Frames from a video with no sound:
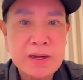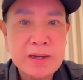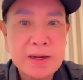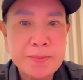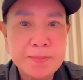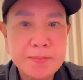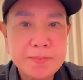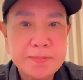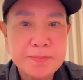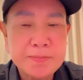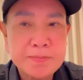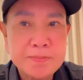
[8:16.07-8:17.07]
mười ba năm
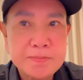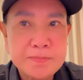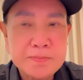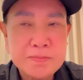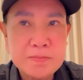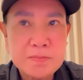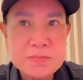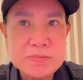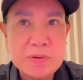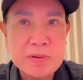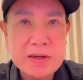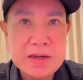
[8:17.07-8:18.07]

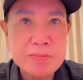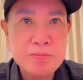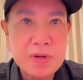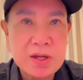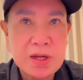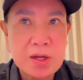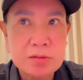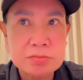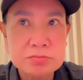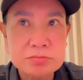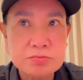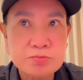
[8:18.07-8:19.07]
mười ba năm cái
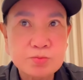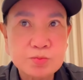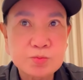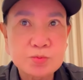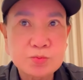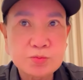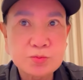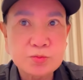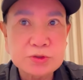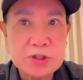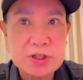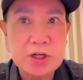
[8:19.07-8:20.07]
um,
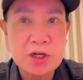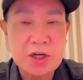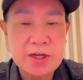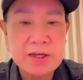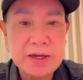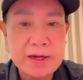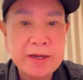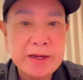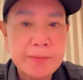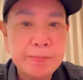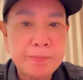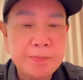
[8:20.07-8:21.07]
trừ đi
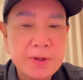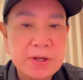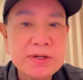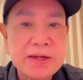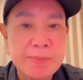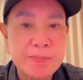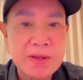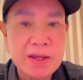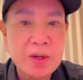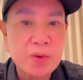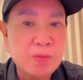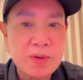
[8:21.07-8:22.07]
hai năm ít gặp
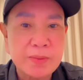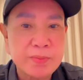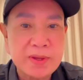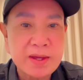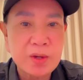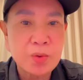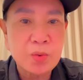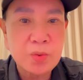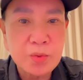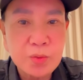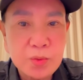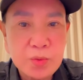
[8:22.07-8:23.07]
nhau không gặp
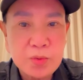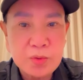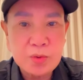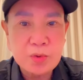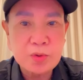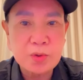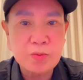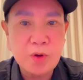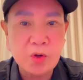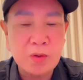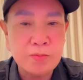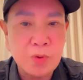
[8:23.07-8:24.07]
nhau
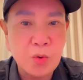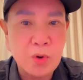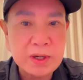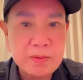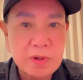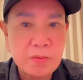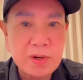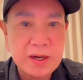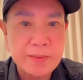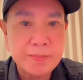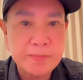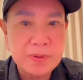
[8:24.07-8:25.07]
lúc đó còn buồn lắm
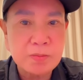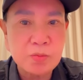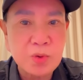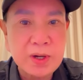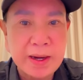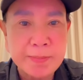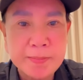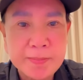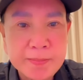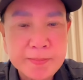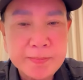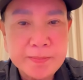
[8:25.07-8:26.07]
không gặp không muốn
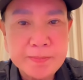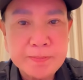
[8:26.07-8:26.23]
gặp